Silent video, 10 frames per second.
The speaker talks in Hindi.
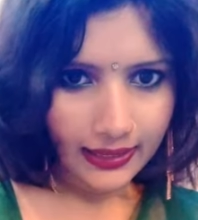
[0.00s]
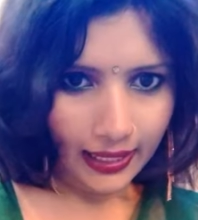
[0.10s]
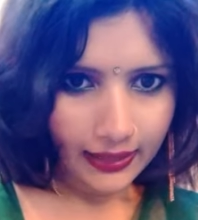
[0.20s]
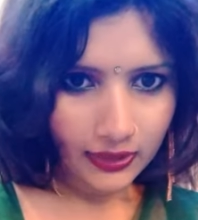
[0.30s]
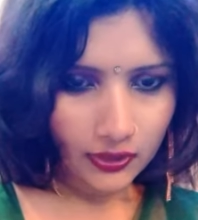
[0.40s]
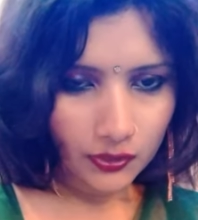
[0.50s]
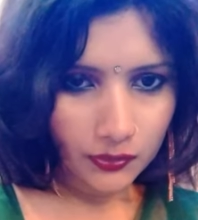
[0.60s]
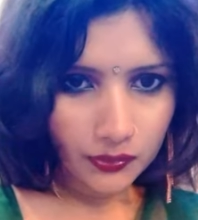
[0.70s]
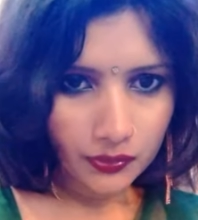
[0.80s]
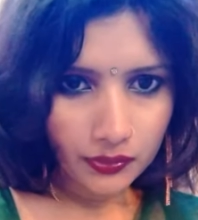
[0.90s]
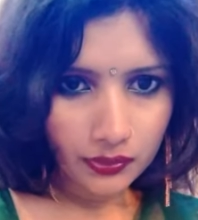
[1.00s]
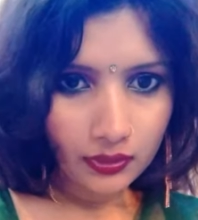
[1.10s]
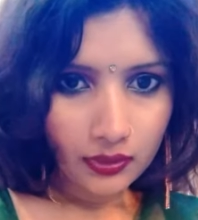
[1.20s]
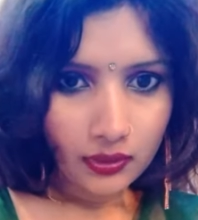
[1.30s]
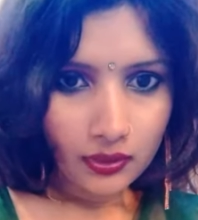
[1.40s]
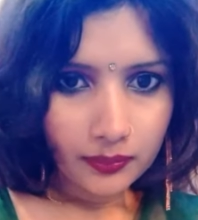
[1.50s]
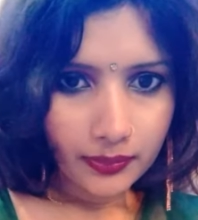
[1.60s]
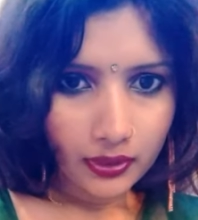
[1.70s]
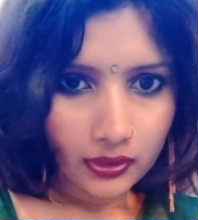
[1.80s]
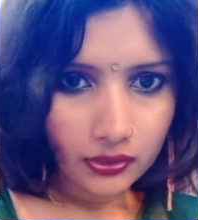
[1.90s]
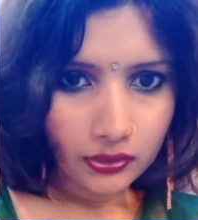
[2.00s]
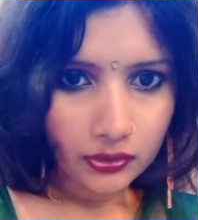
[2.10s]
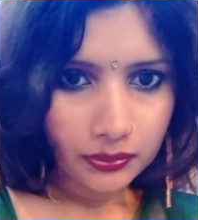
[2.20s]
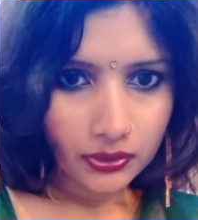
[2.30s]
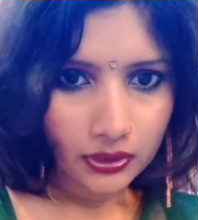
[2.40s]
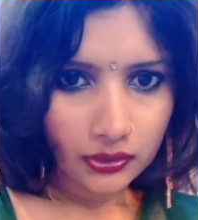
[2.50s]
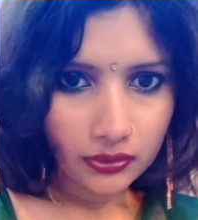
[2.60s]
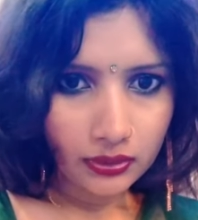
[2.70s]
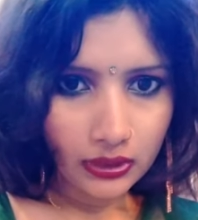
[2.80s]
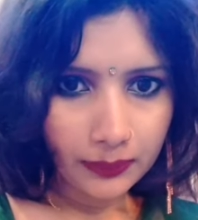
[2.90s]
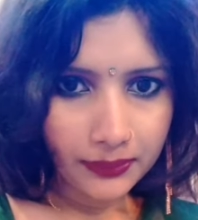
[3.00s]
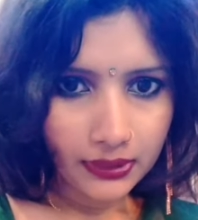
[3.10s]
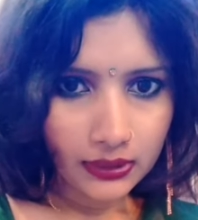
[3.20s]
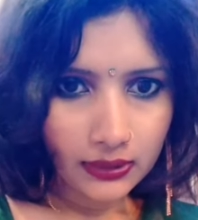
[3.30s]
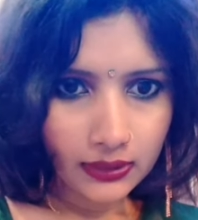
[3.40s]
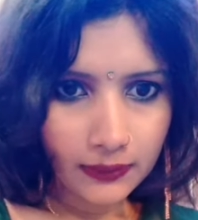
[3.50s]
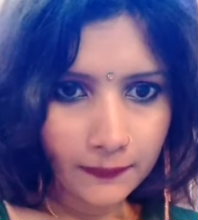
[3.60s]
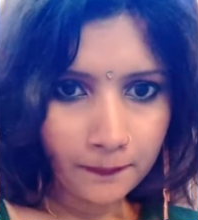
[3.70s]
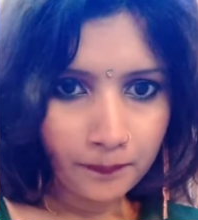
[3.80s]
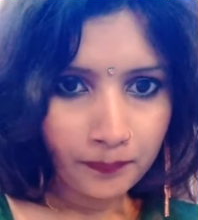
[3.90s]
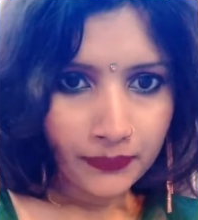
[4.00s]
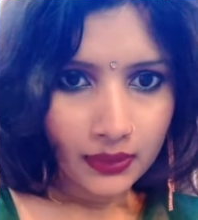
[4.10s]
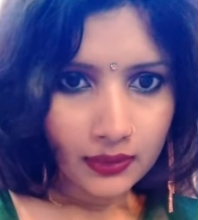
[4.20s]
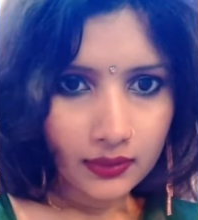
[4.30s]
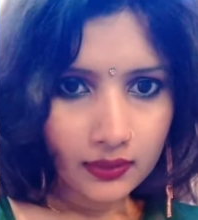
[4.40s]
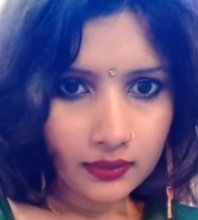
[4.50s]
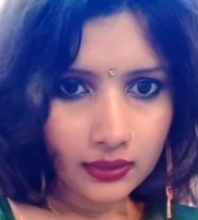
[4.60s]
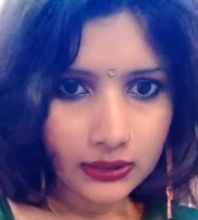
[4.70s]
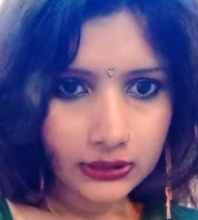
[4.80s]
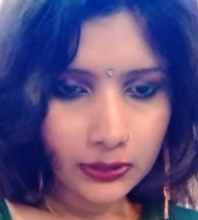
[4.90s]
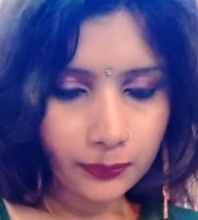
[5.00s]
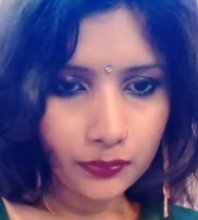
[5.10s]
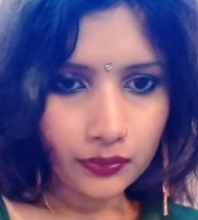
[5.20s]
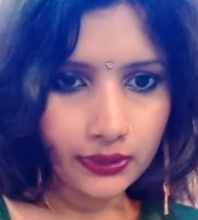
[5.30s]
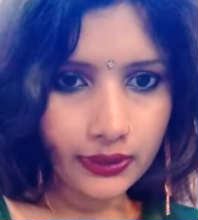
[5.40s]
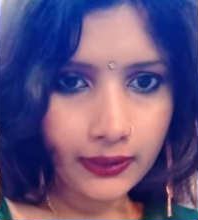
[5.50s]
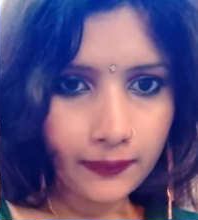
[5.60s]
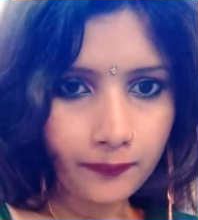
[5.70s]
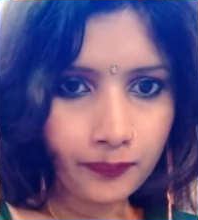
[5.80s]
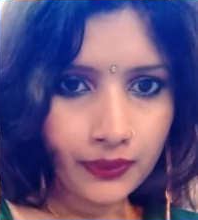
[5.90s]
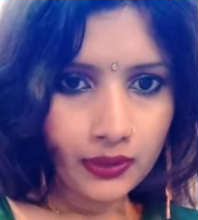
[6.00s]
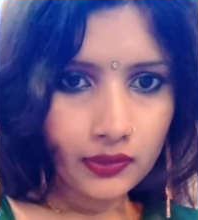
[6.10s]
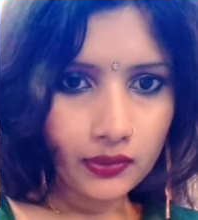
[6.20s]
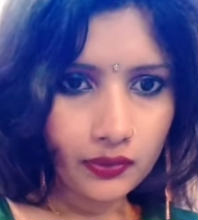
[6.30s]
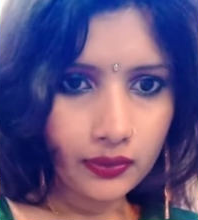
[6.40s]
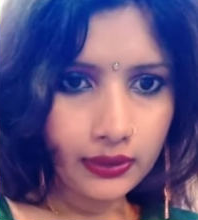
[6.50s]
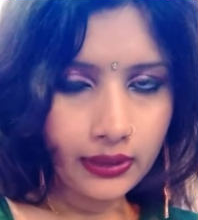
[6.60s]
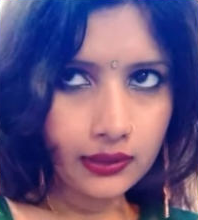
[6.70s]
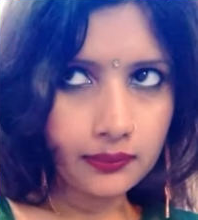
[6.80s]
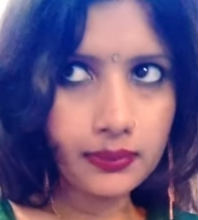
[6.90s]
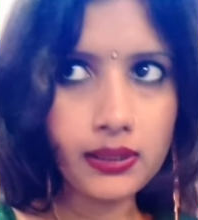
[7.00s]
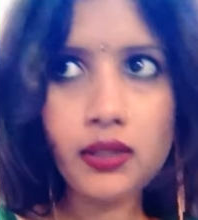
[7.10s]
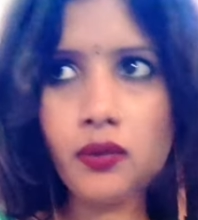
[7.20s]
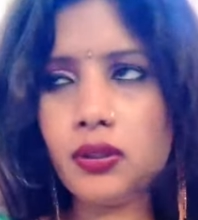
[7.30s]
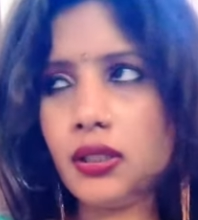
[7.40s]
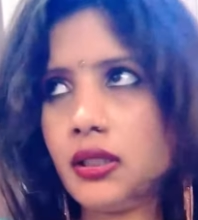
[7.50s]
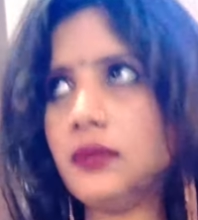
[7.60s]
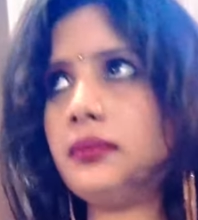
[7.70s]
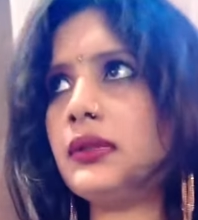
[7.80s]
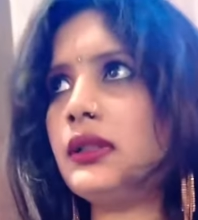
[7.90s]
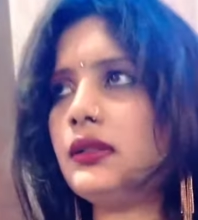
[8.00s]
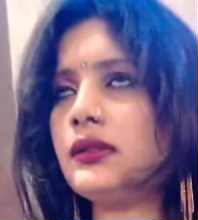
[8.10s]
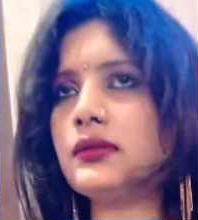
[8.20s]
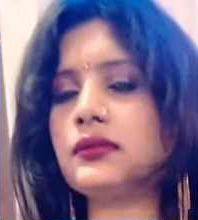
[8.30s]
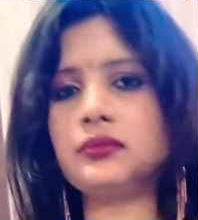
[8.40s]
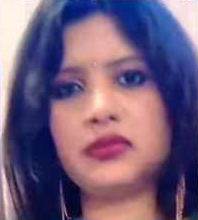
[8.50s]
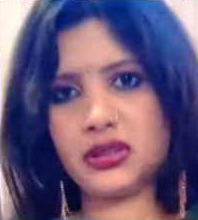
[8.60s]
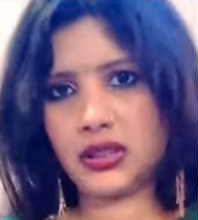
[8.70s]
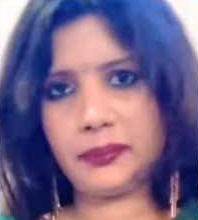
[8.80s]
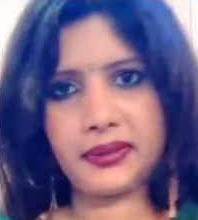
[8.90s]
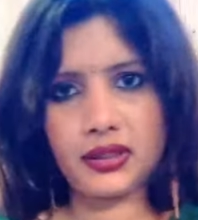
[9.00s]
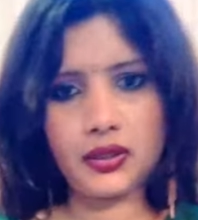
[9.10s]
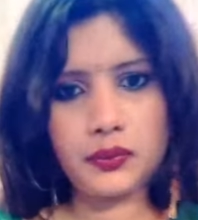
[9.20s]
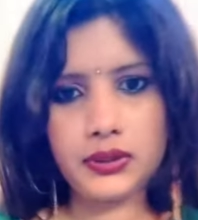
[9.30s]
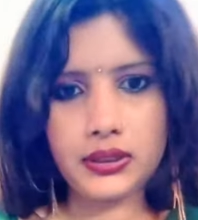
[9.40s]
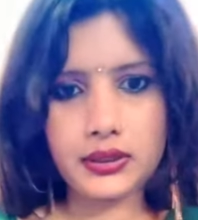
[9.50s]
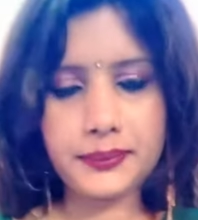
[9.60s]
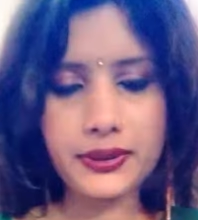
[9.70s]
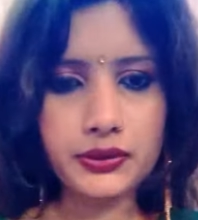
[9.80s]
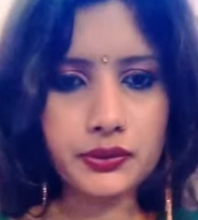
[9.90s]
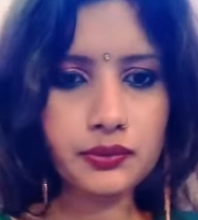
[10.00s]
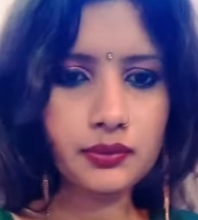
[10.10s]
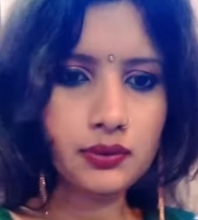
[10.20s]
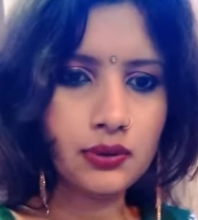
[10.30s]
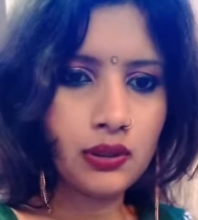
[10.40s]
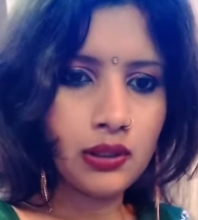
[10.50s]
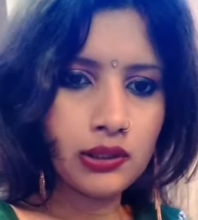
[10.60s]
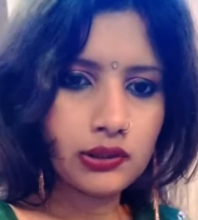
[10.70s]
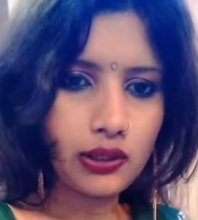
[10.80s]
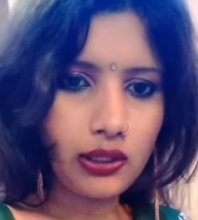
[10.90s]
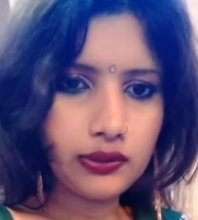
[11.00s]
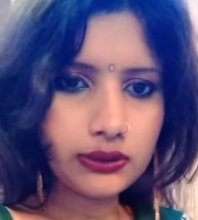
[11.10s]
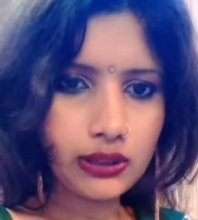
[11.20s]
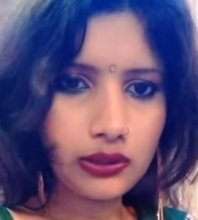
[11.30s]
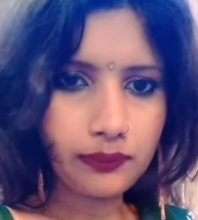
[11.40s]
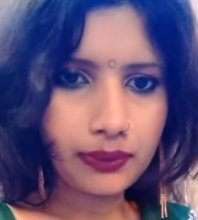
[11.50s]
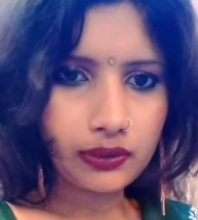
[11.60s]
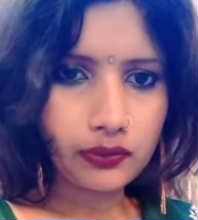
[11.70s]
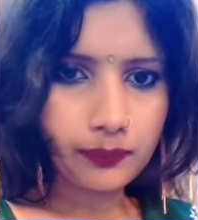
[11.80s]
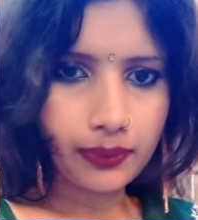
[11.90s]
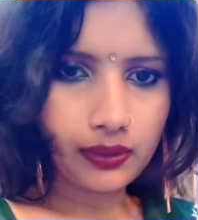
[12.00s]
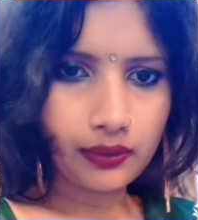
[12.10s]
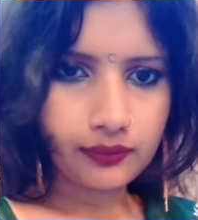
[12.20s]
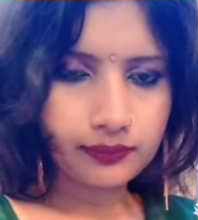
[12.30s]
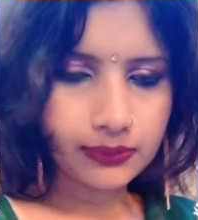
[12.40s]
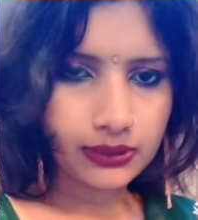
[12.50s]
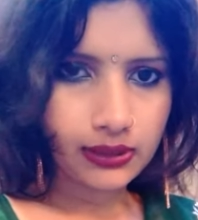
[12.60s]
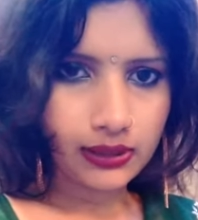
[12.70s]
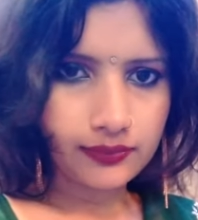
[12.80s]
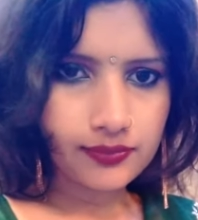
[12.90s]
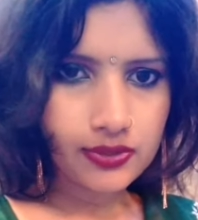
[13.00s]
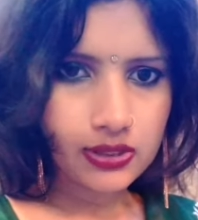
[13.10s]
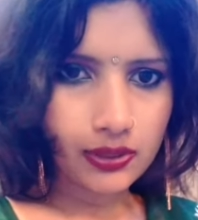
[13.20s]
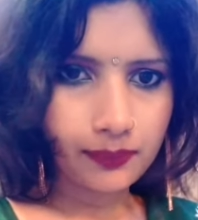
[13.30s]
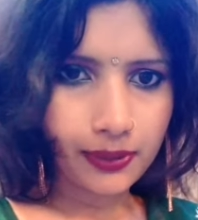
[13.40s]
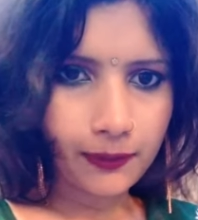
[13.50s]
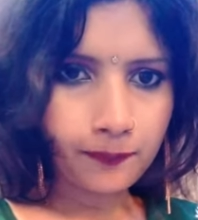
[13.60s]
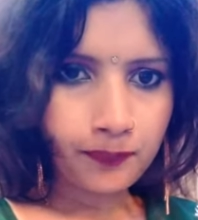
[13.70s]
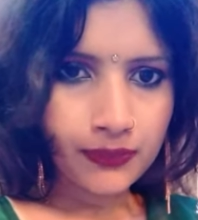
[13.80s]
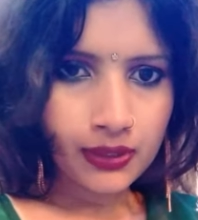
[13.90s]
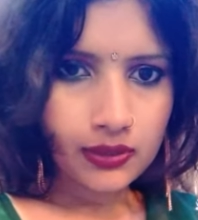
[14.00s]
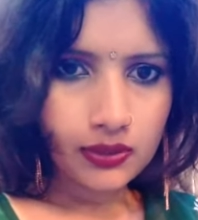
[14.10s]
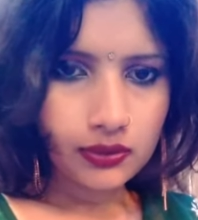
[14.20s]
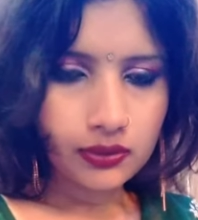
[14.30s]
थैंक यू बहुत खूबसूरत हो आपकी सो हजी बोलिए सो होली कब है होली कब है मुझे नहीं पता होली कब है जो सो हेलो जी हेलो वेलकम माई माई लव स्ट्री में तो